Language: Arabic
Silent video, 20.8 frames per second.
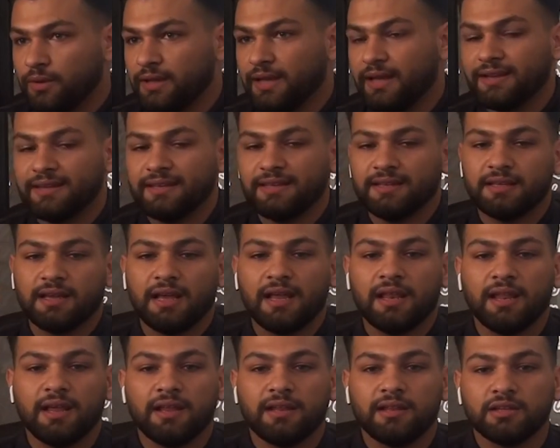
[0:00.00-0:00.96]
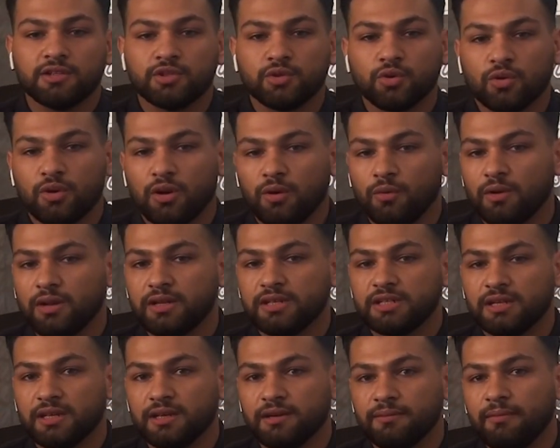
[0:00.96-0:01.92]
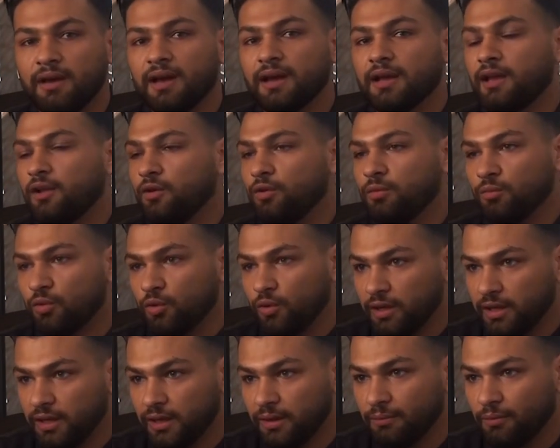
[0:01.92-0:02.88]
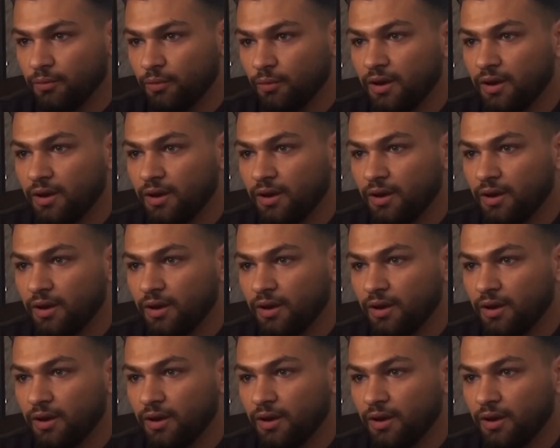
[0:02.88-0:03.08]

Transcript: يعني هلا الشغل اول شيء ما كان عمره عيب